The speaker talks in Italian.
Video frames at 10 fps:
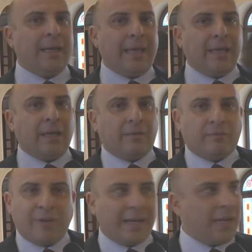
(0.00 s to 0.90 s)
che
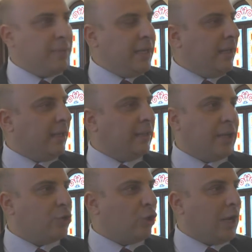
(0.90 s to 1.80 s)
fa capire che di
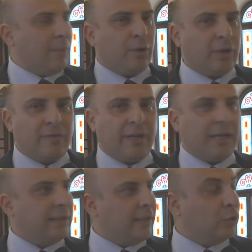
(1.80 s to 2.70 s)
Reggio Calabria non gliene
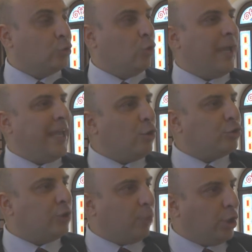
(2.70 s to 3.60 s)
frega niente a nessuno e i
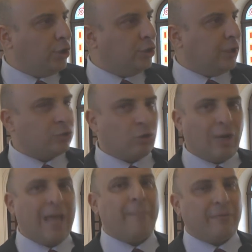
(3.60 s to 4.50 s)
nostri politici che
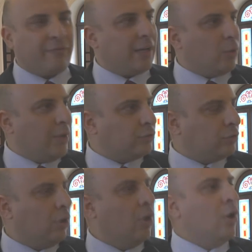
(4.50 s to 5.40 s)
sono là per fare
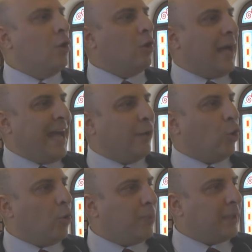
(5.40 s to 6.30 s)
questo
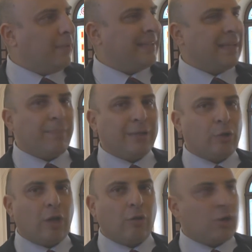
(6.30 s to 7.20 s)
hanno completamente
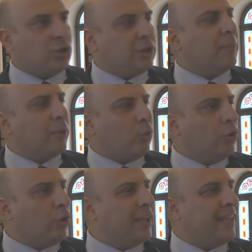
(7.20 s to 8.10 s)
abbandonato la città per
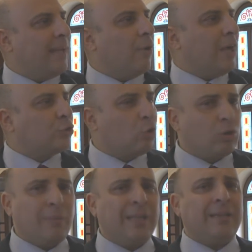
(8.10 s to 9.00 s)
cui noi chiediamo
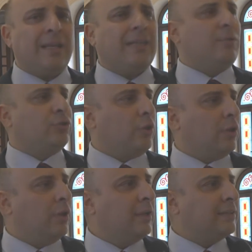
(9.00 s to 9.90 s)
assolutamente le
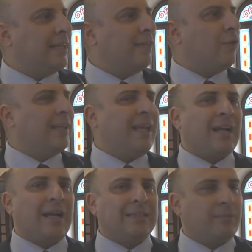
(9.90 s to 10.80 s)
dimissioni, se ne devono andare
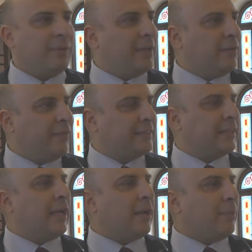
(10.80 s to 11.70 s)
a casa per
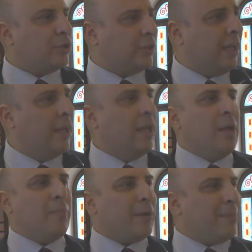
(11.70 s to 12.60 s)
manifesta incapacità,
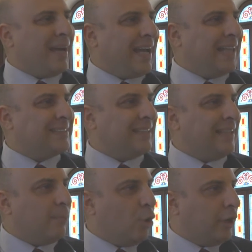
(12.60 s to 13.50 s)
per mancanza
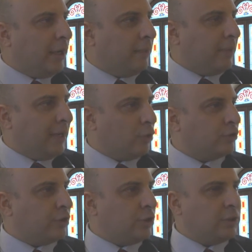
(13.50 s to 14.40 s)
di amore per la
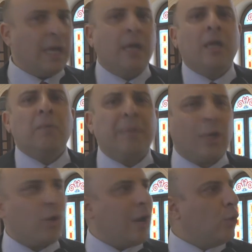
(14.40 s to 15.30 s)
nostra città,
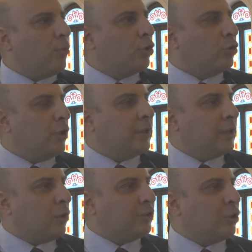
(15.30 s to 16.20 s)
perché non hanno prodotto niente,
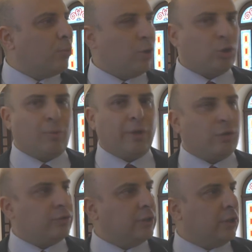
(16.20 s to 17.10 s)
che cosa hanno prodotto per i
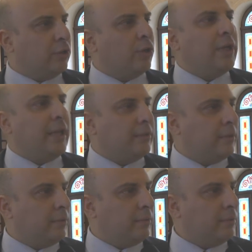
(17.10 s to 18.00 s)
nostri territori?
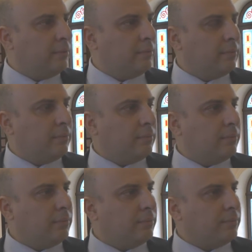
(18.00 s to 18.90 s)
Niente.
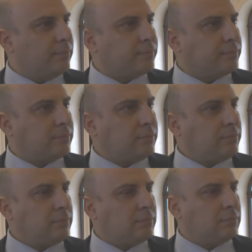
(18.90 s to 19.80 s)
Un'altra battaglia che
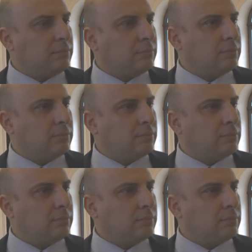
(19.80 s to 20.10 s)
stavate portando